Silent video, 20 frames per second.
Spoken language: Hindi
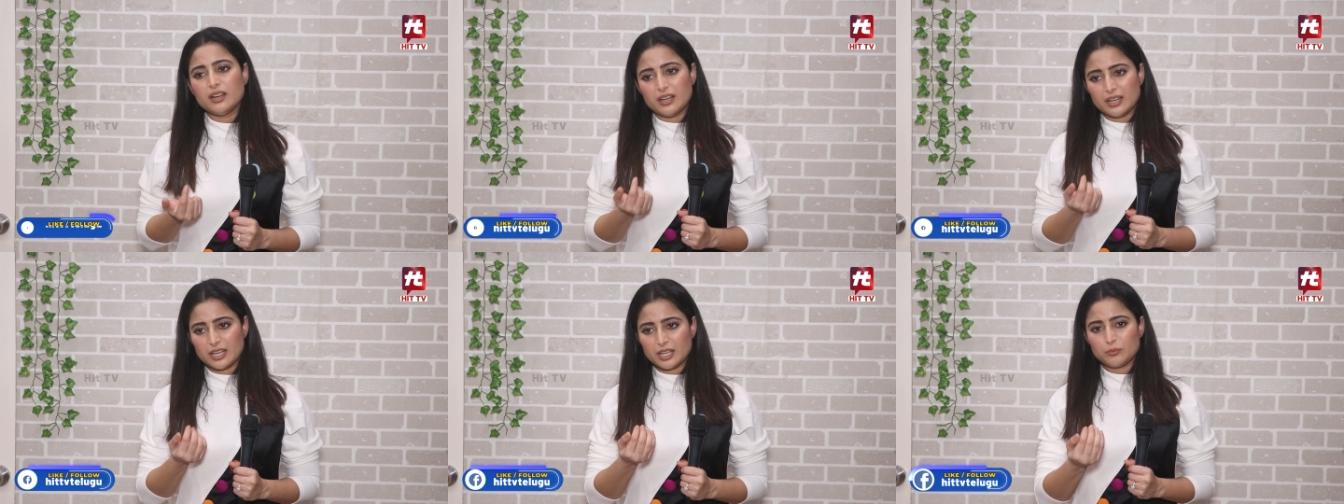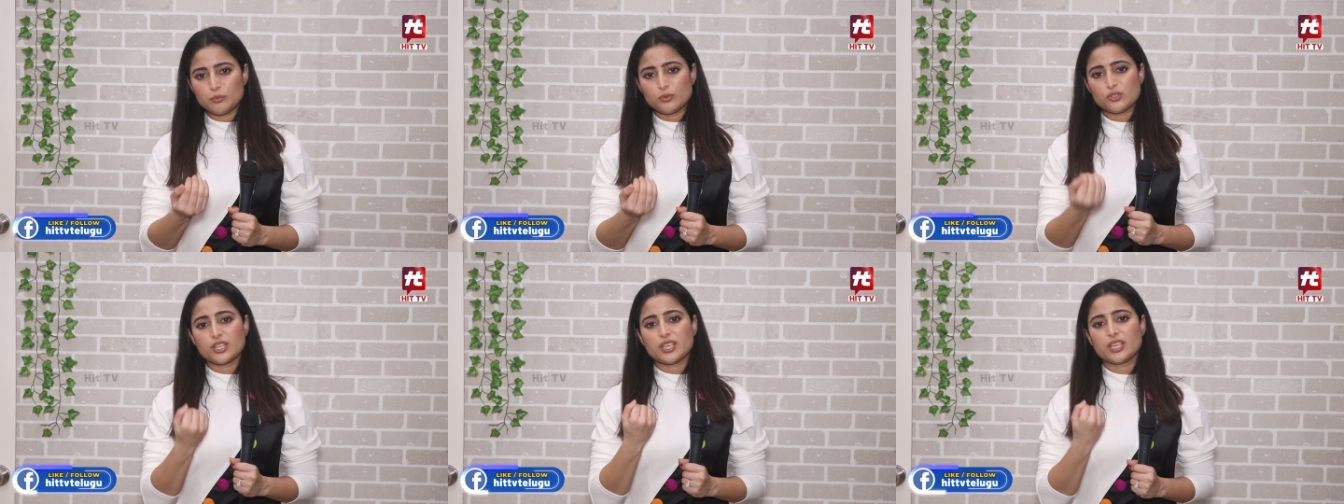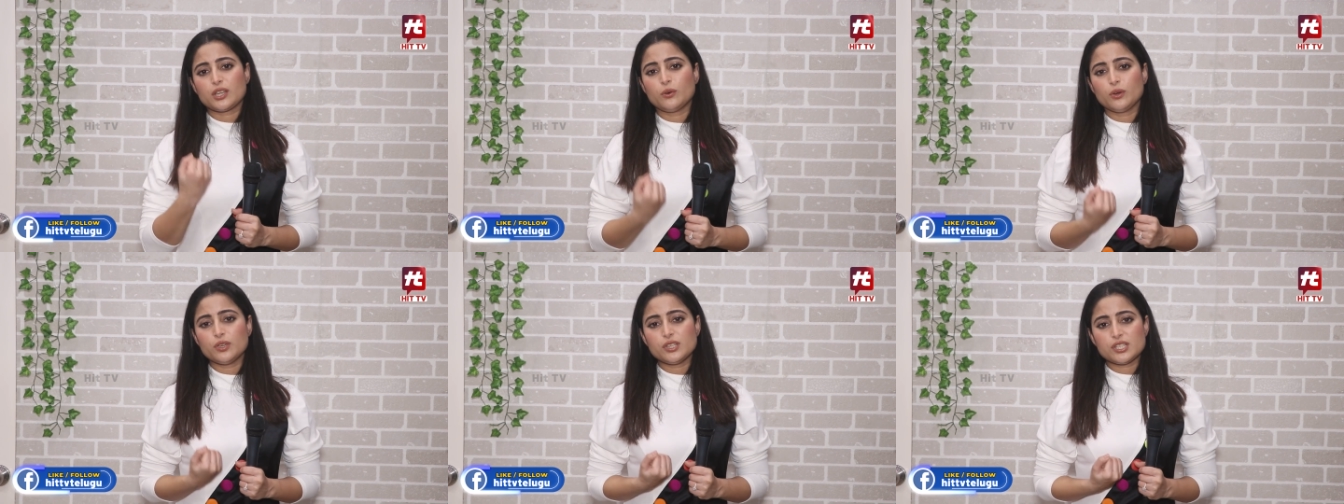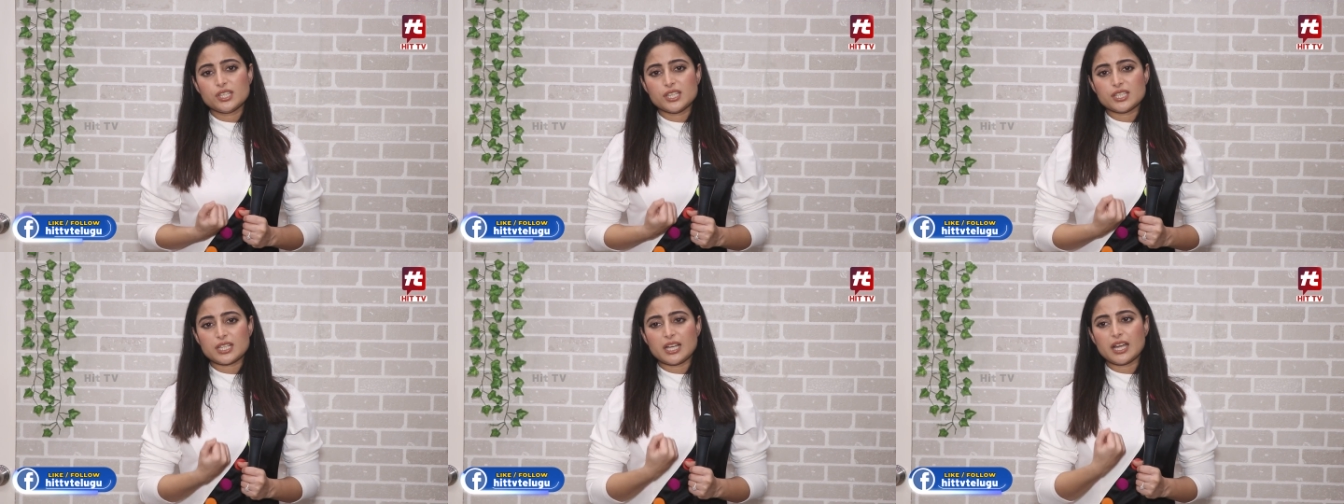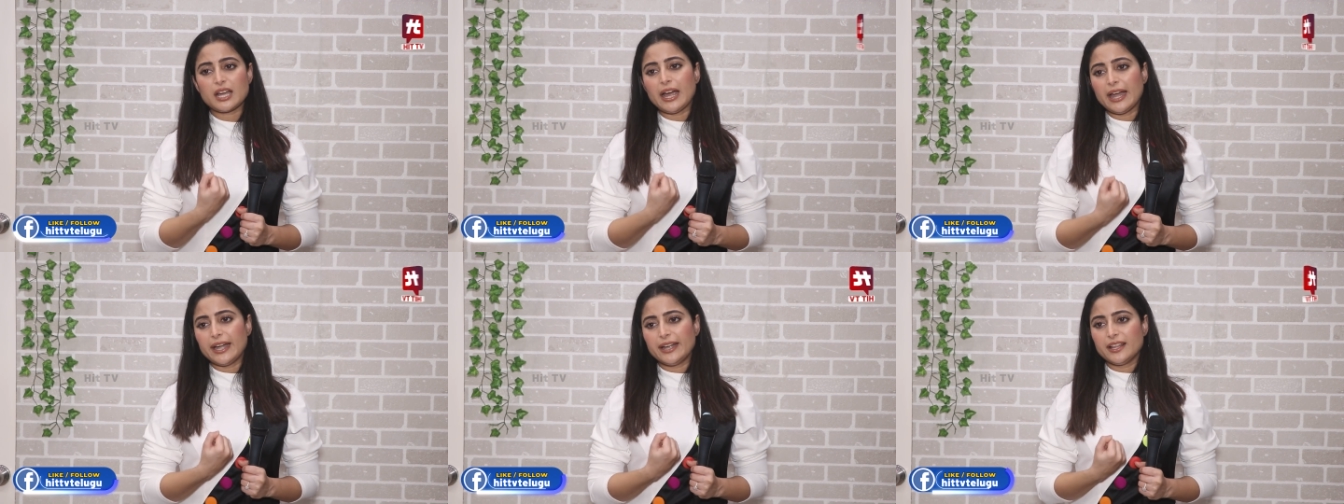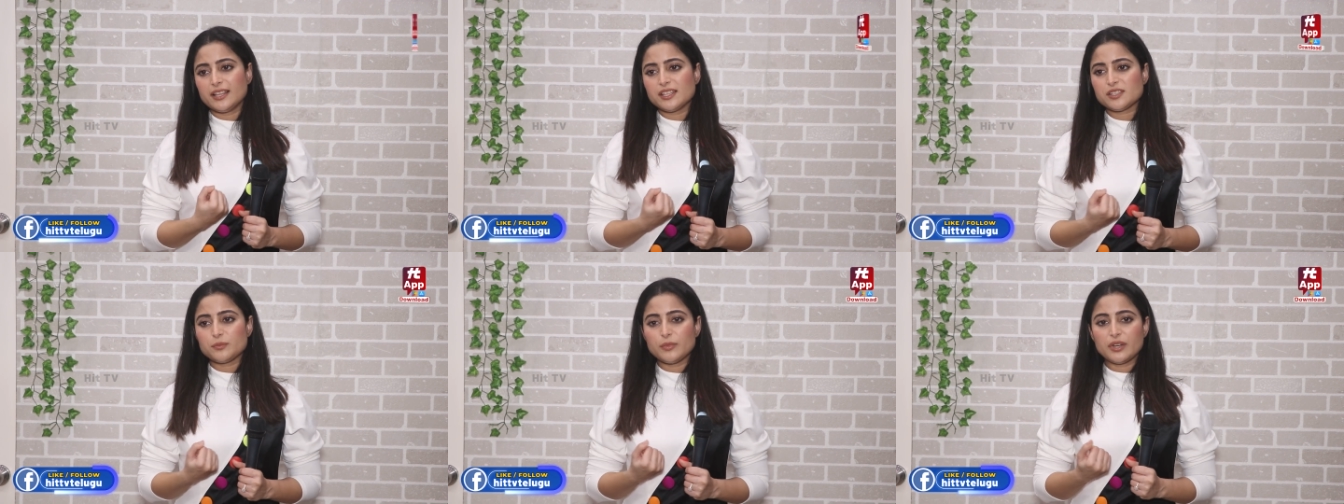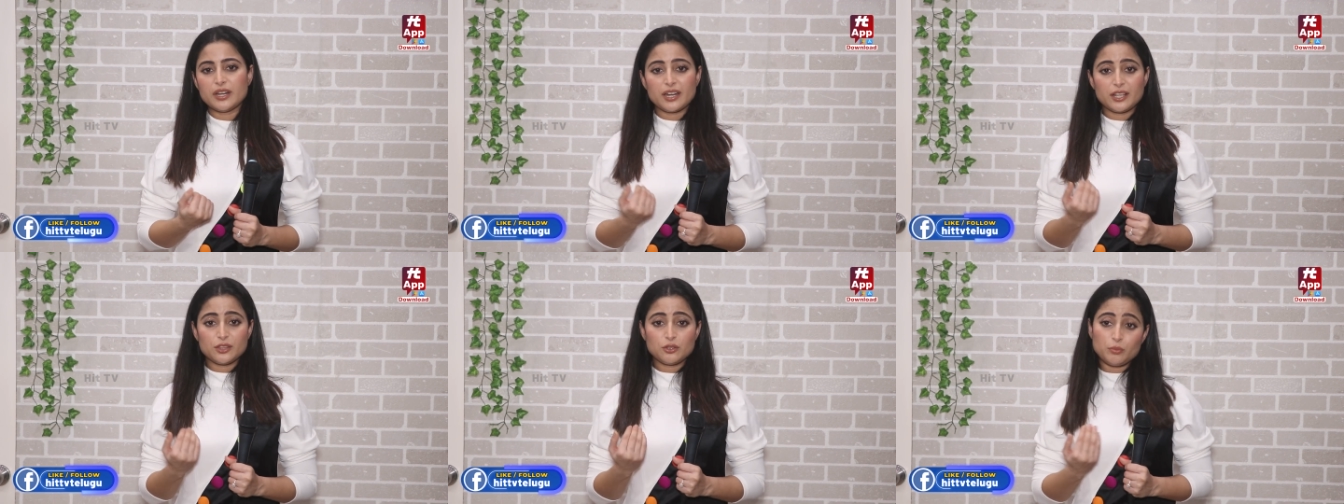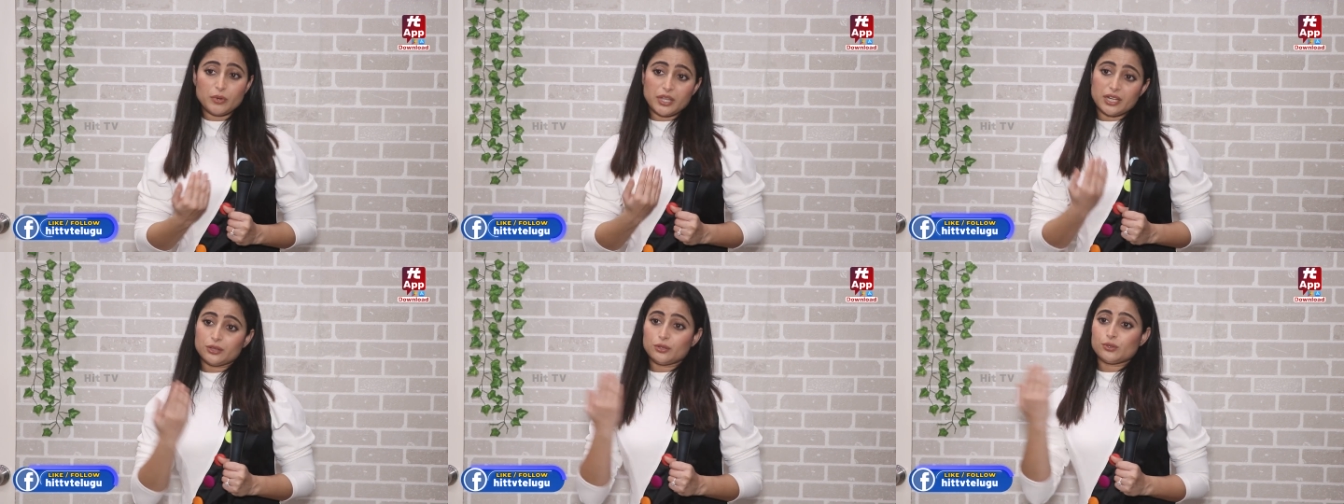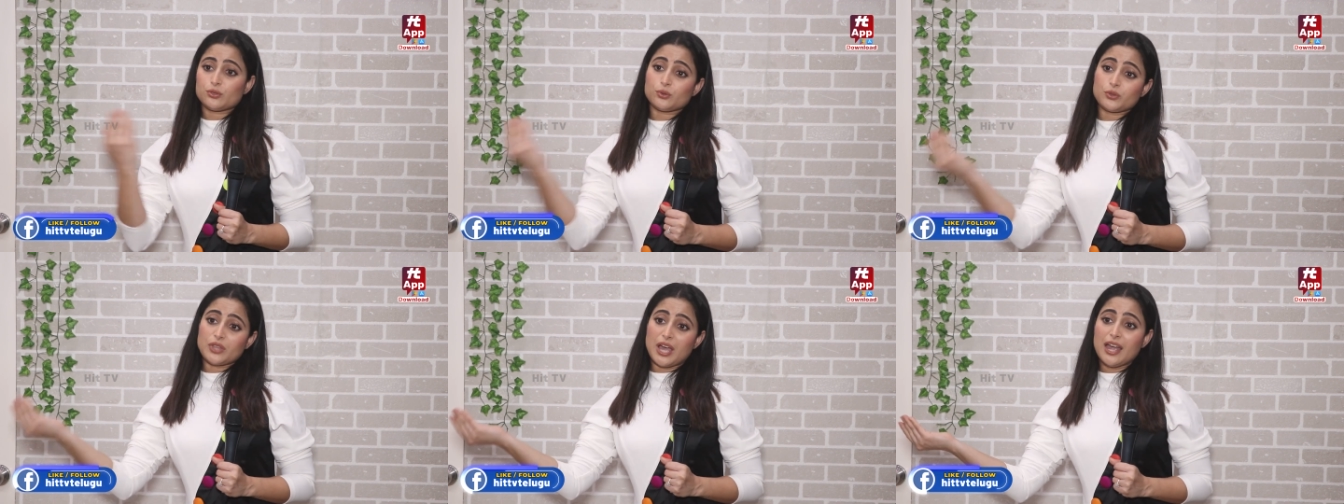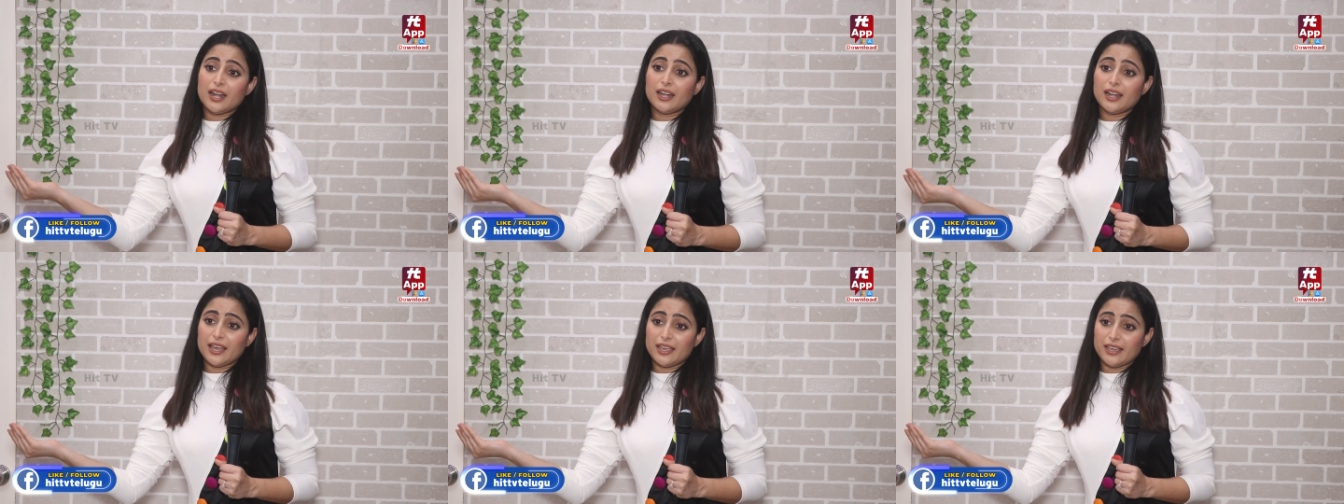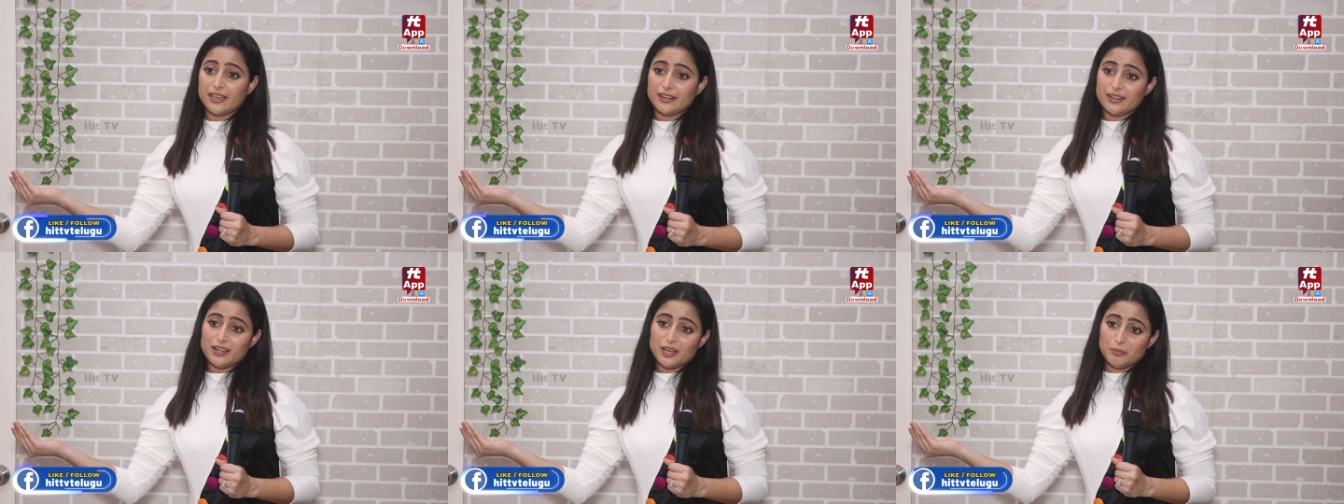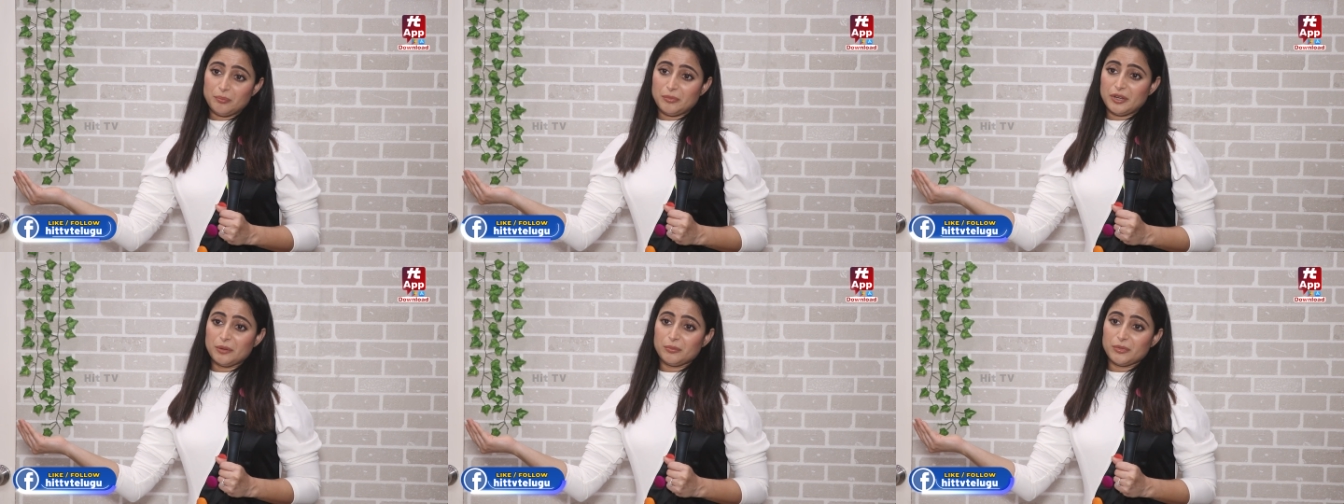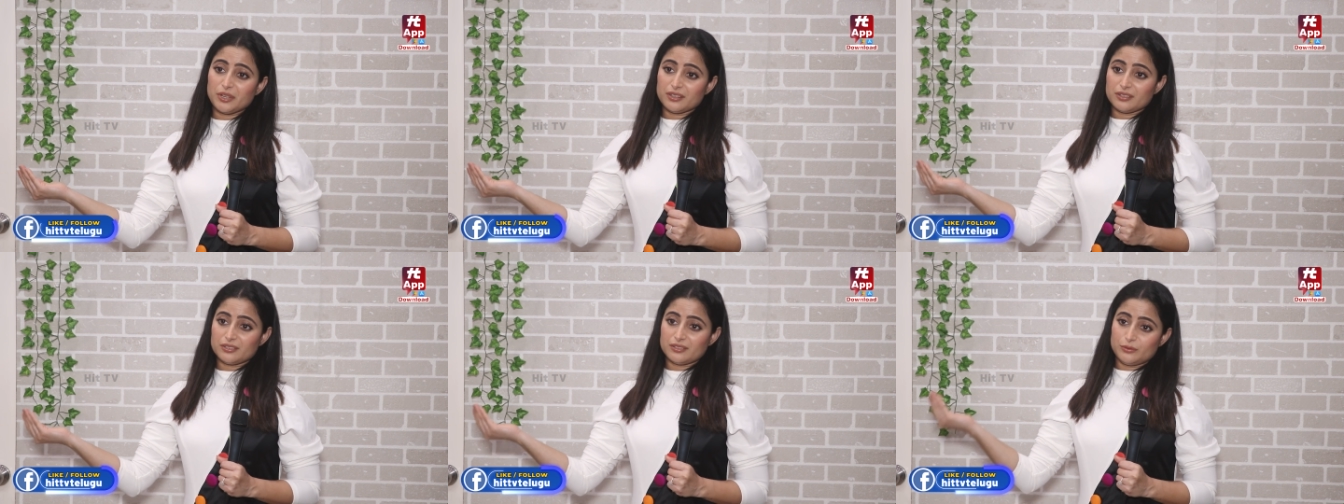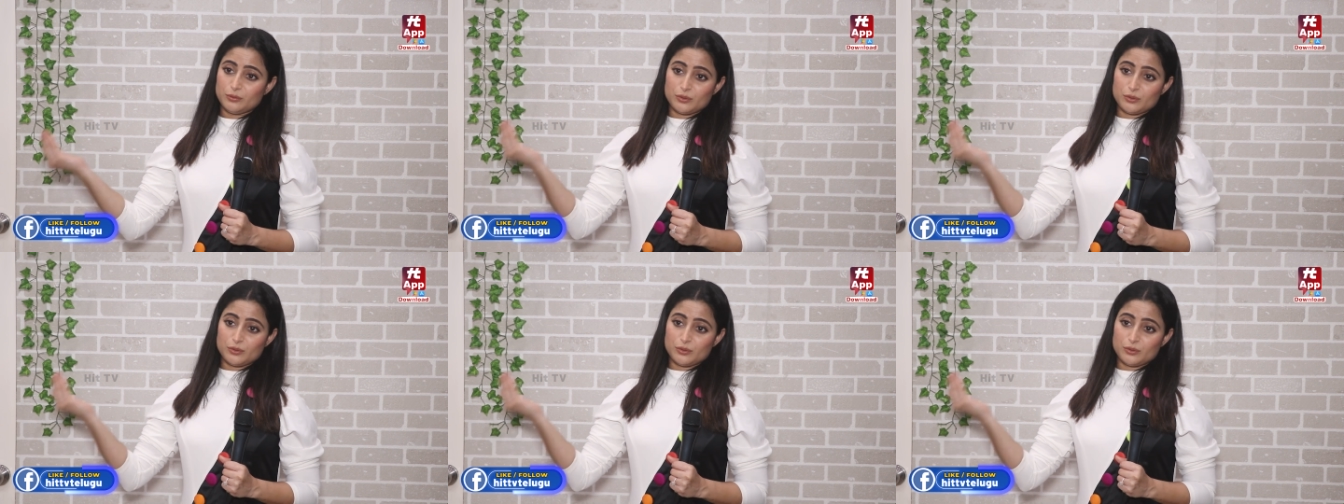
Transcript: अगर मुझे कोई चीज़ का गाइडेंस मिल रहा है तो मैंने तो सुधार लाया है ना अपने में